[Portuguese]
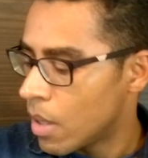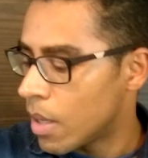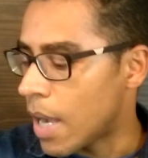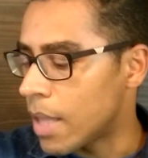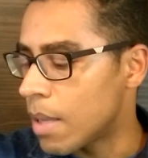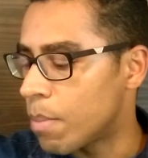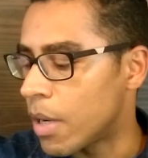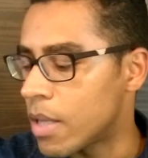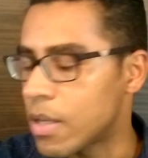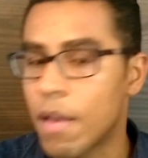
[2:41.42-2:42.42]
cada
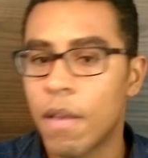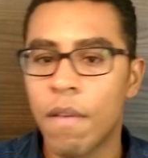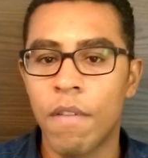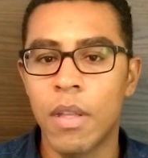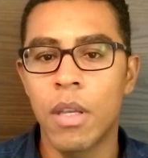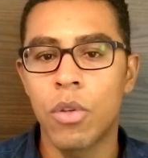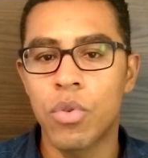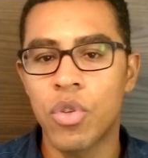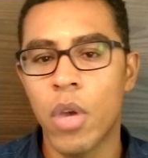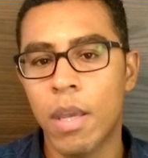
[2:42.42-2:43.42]
empresa vendendo
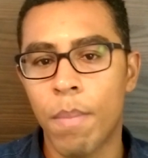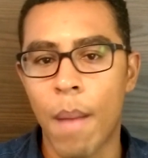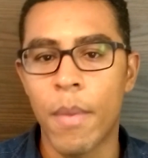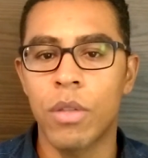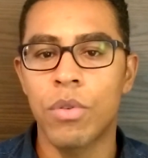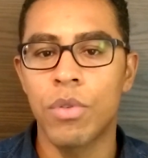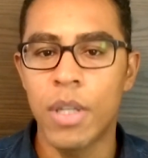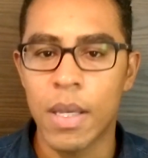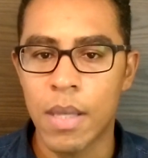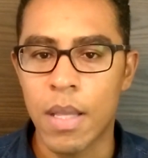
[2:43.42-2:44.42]
o seu equipamento
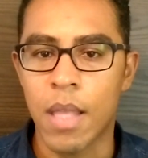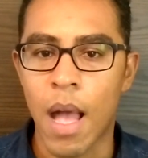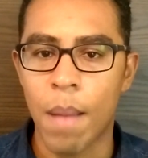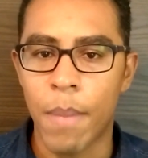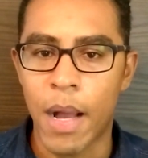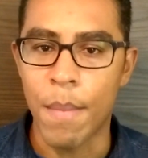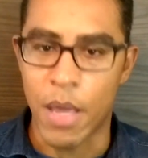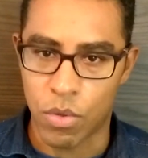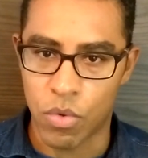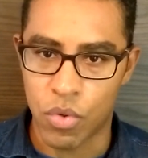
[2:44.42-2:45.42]
de aceitar
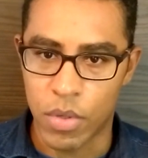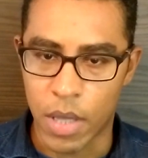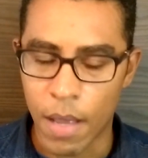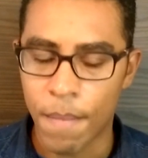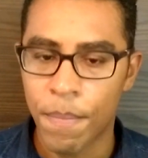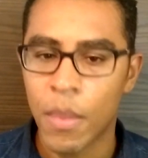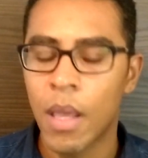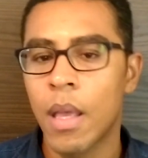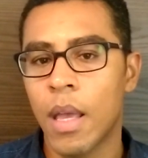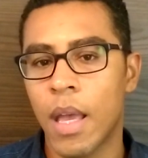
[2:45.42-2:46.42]
pagamentos. Né?
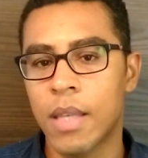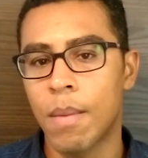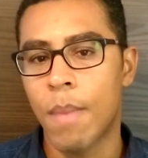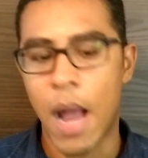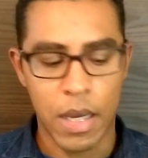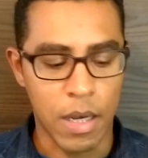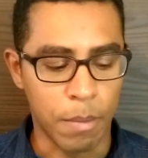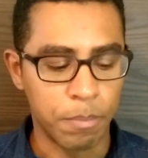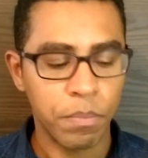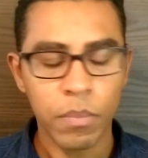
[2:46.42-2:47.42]
Essa
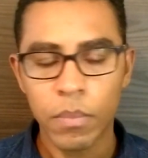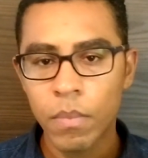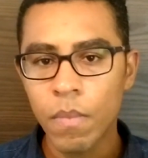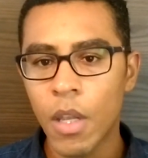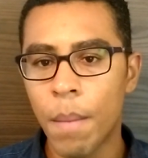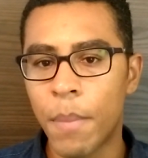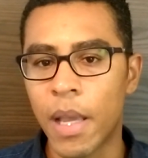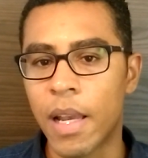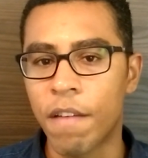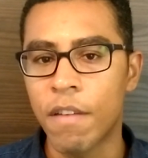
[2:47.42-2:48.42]
máquina
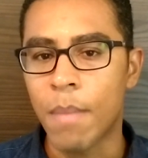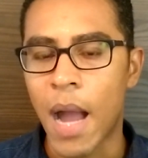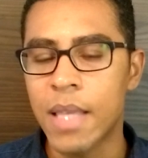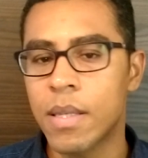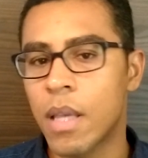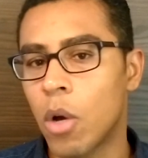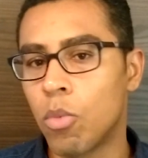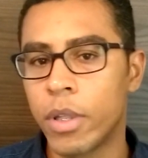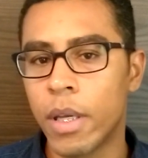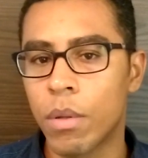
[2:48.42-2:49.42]
Pay Mais é o
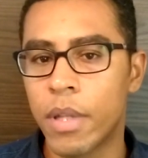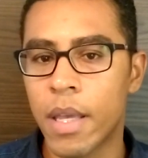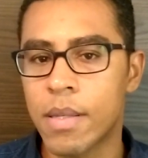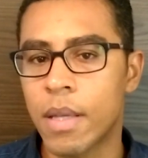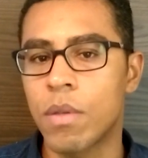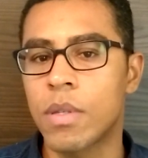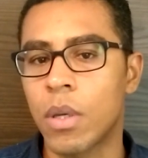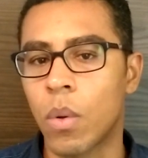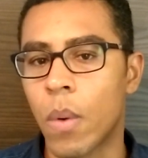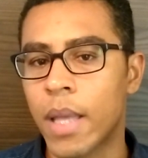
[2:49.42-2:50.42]
modelo
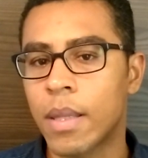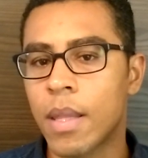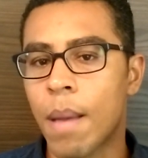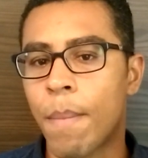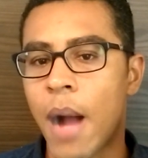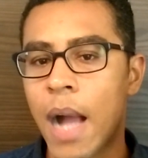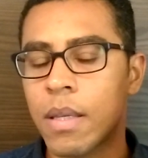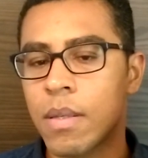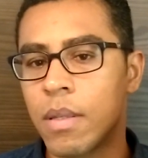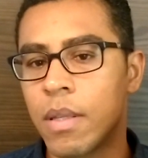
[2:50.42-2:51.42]
D150 da
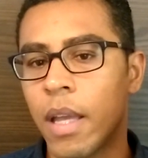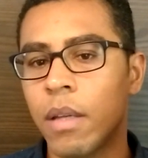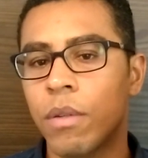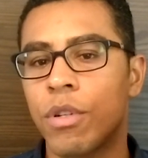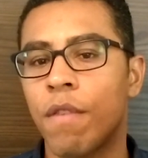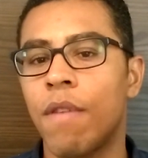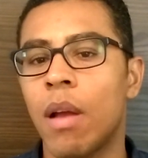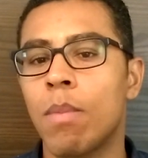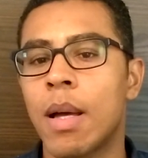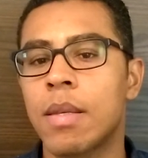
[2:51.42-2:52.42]
Pax, né? eu já
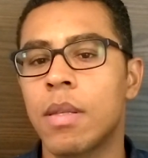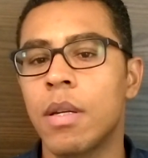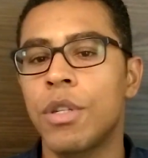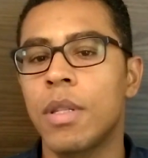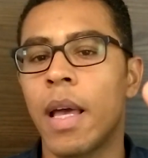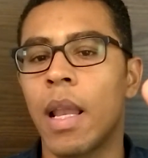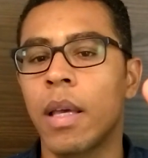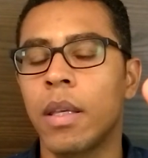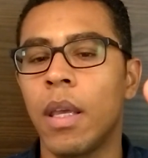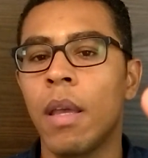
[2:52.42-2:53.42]
falo bastante dela
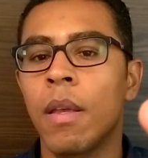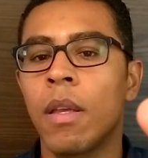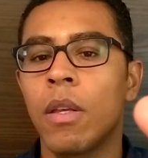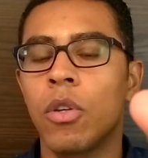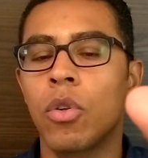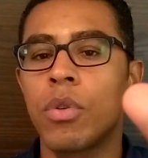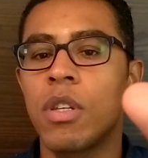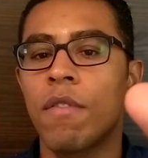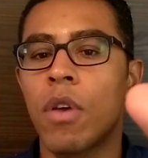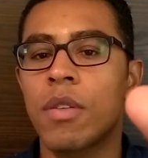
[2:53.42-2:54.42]
aqui,
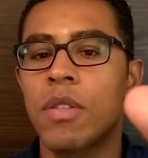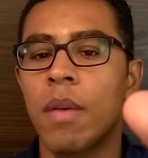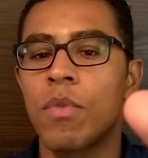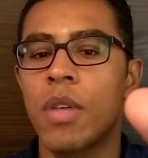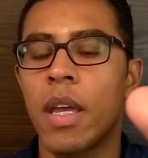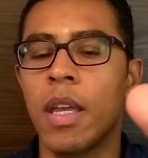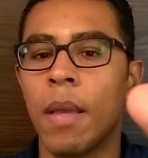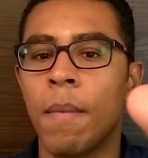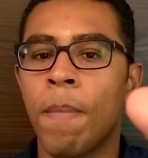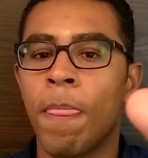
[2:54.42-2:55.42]
inclusive nós temos
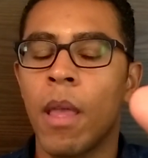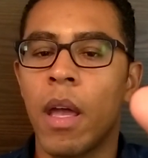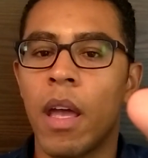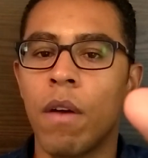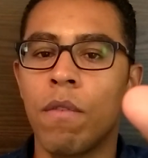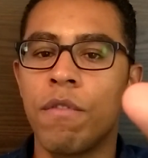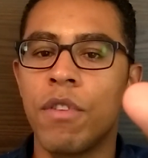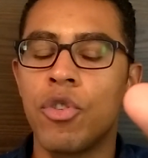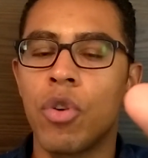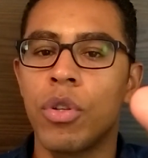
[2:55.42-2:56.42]
aí é, um
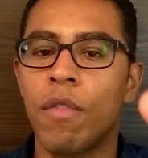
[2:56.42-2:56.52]
vídeo onde eu